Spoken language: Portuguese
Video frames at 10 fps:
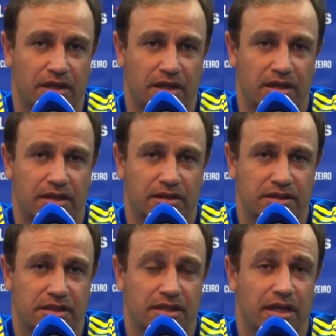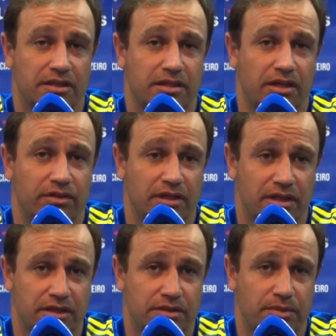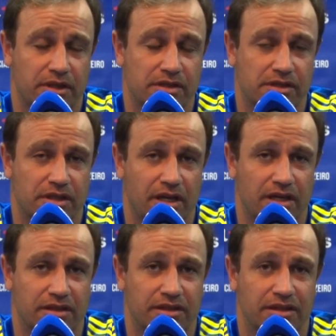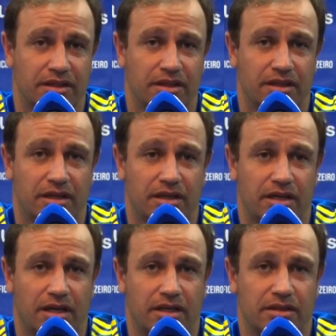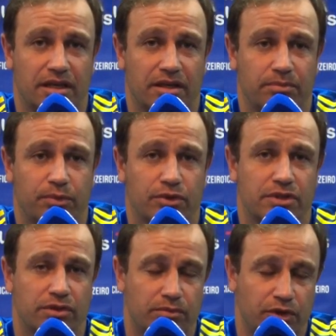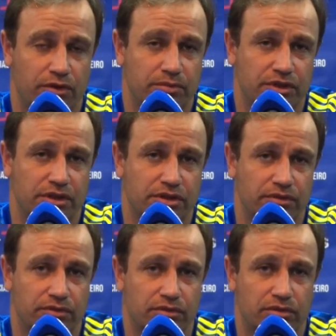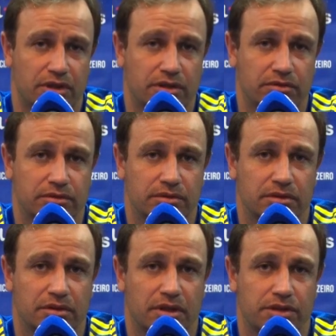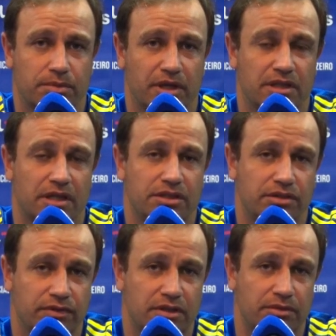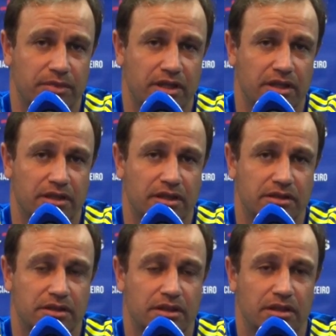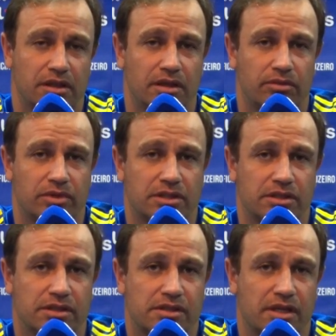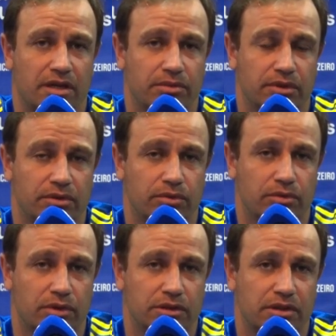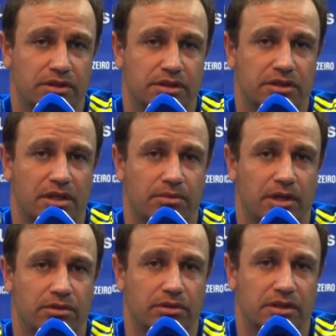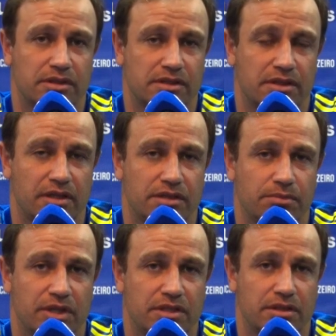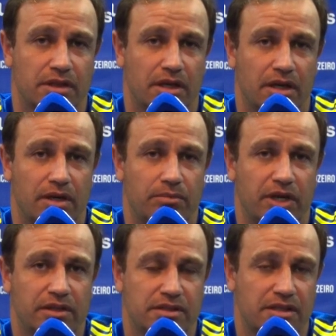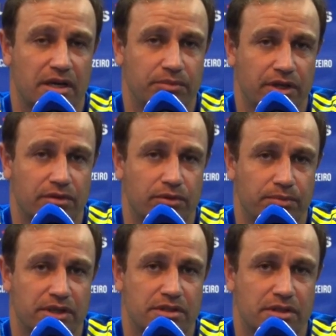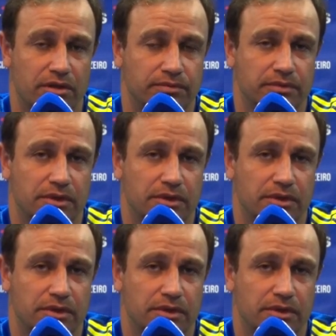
A ansiedade estava grande para essa estreia, até por ser o maior objetivo do ano, a expectativa também é grande, mas a gente sabe o quanto que a gente trabalhou nesses três meses para iniciar bem a competição.